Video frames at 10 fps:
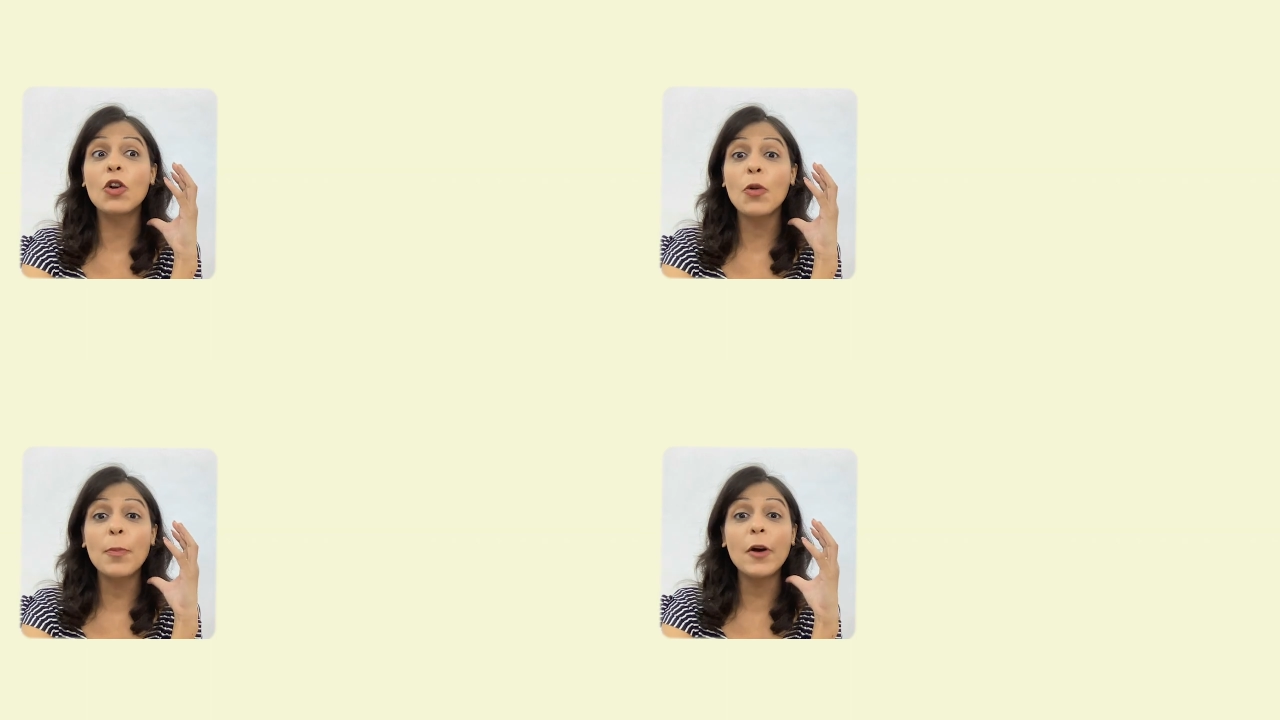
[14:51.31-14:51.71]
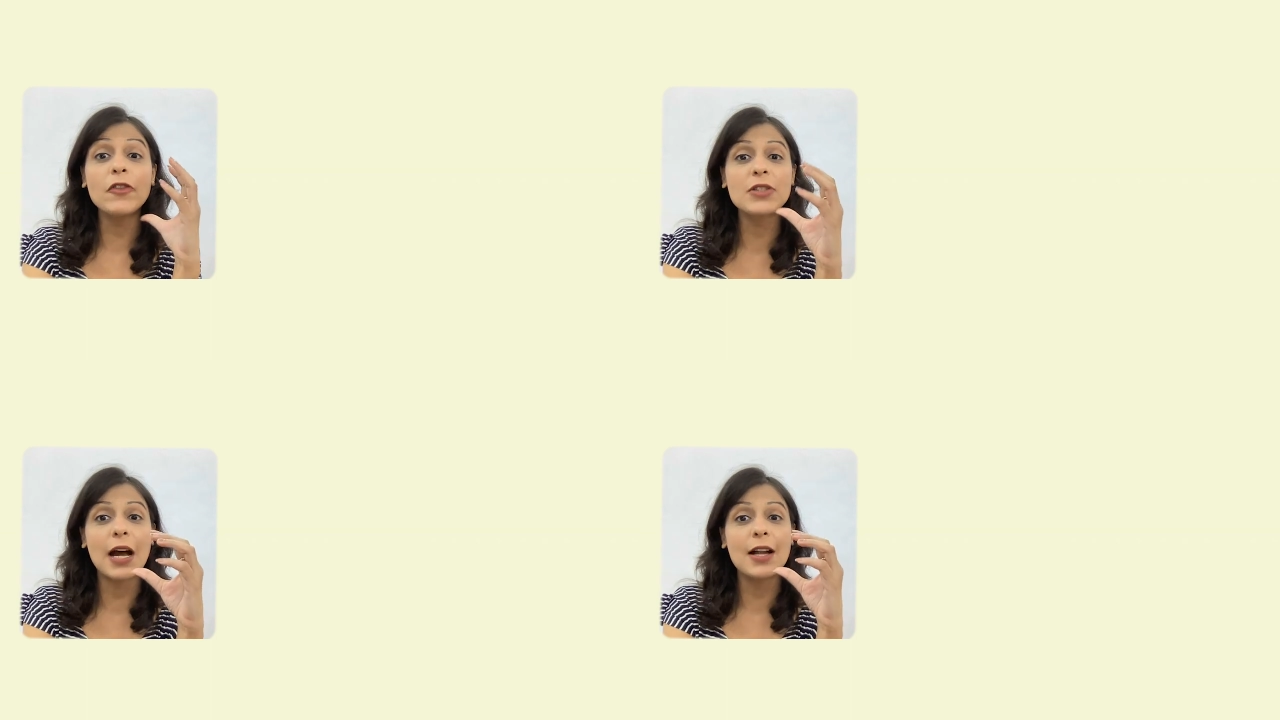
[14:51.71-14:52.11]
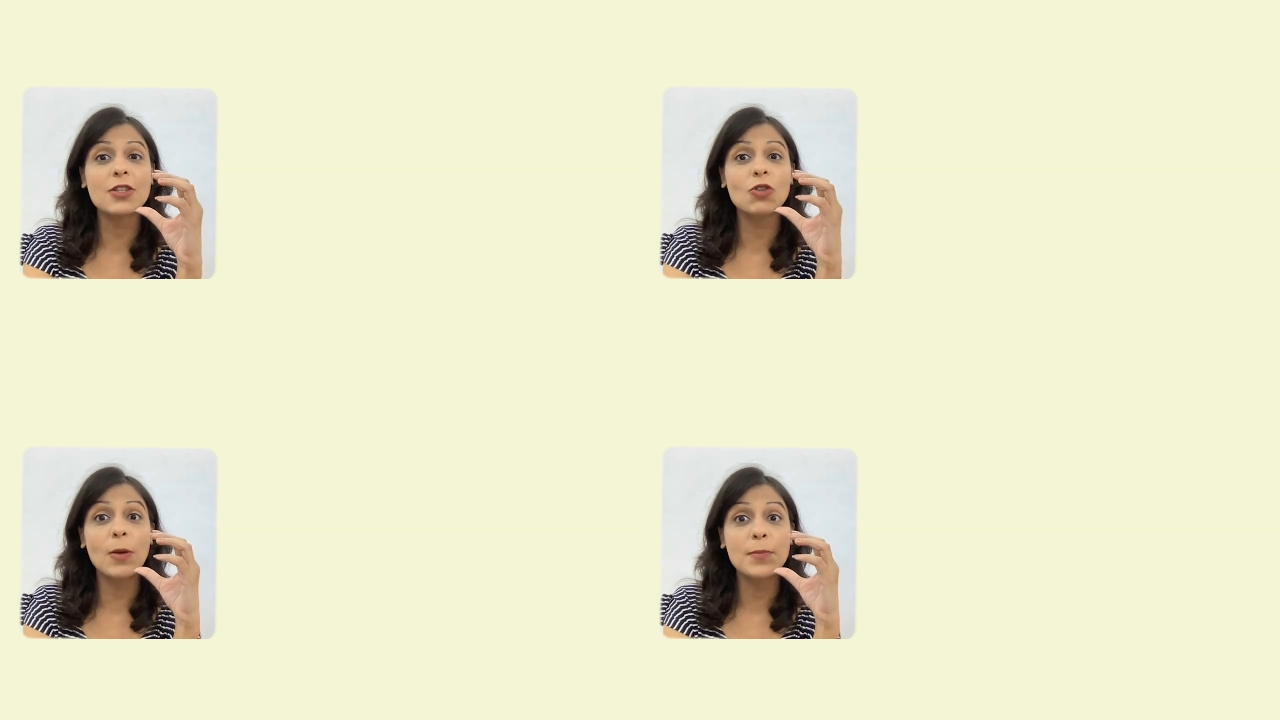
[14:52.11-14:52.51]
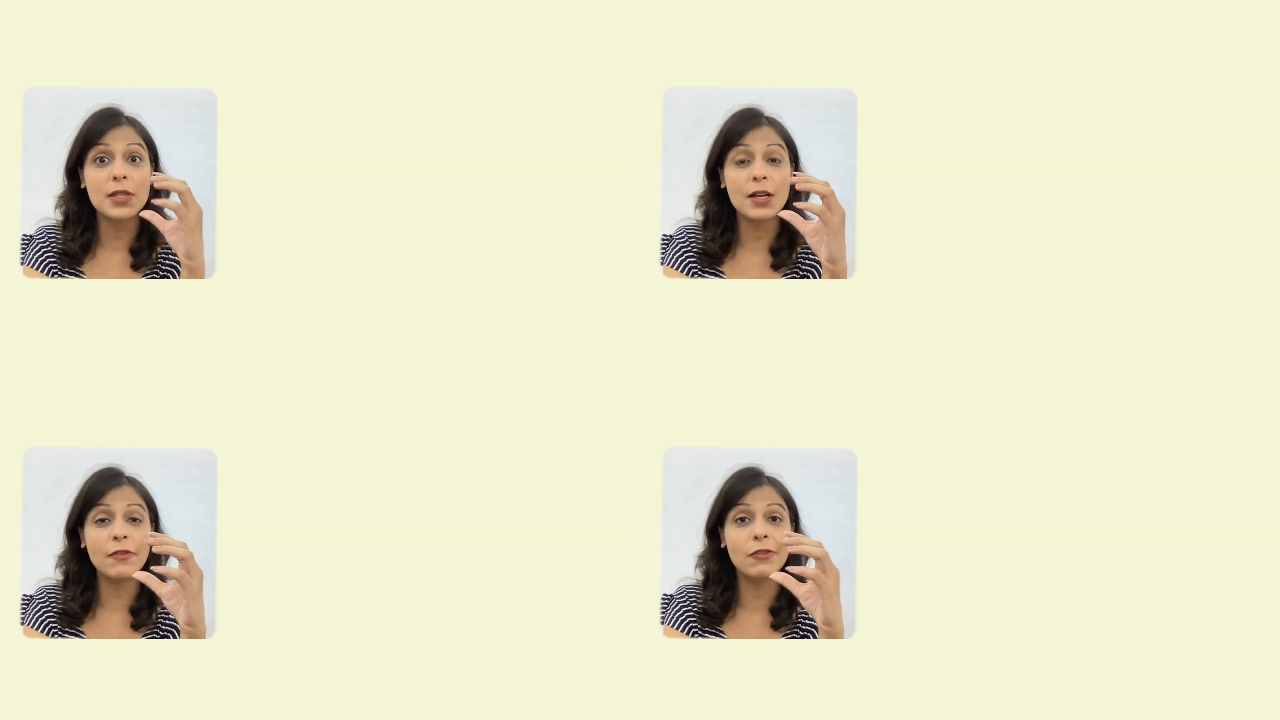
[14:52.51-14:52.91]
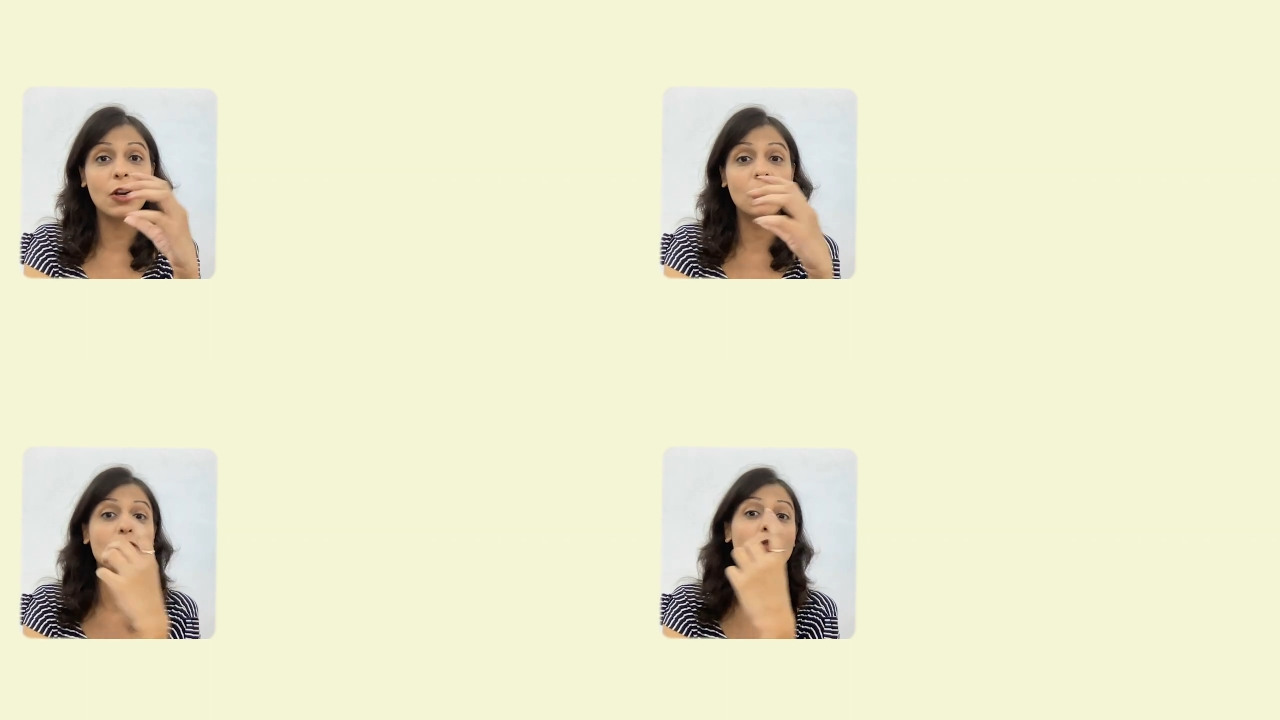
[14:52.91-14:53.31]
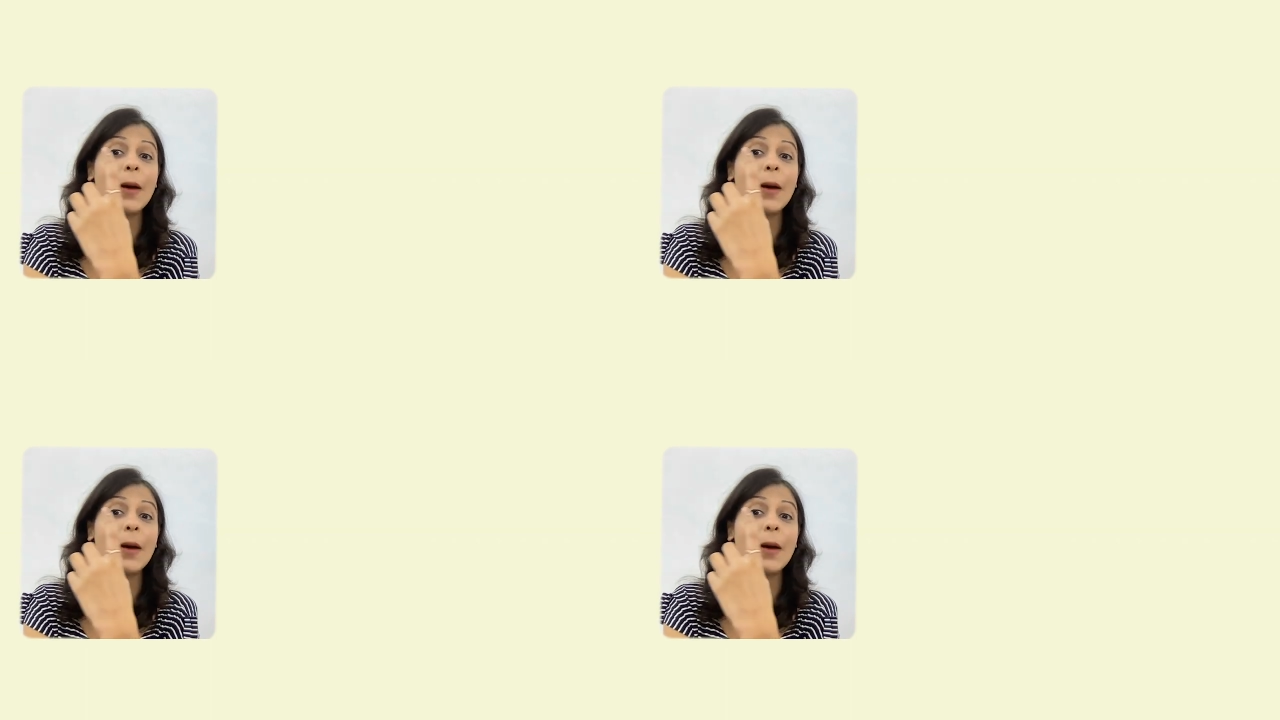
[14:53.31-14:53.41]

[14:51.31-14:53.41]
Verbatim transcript: ग्रुप ऑफ स्टार्स को ऑब्जर्व करते हो